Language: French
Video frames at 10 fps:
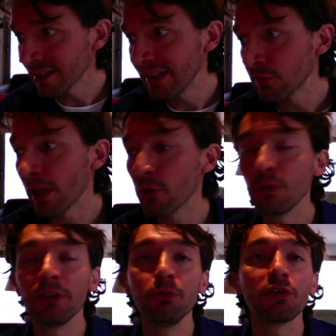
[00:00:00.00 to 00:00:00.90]
qui se la
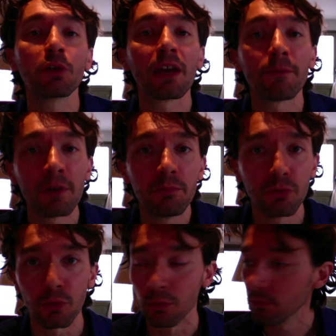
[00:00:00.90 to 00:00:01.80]
coulait douce au café
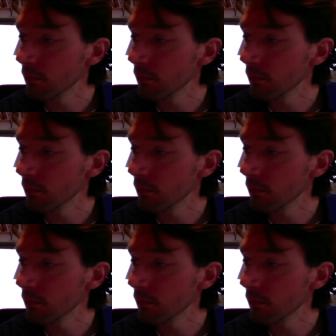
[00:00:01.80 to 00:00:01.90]
bureau.